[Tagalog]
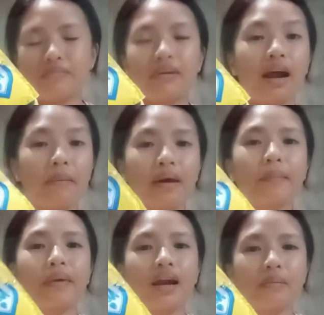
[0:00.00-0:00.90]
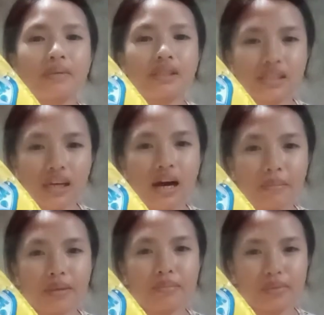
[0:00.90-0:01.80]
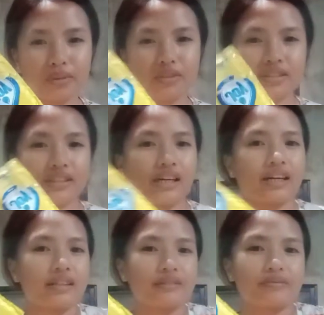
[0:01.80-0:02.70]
Maraming maraming salamat po sa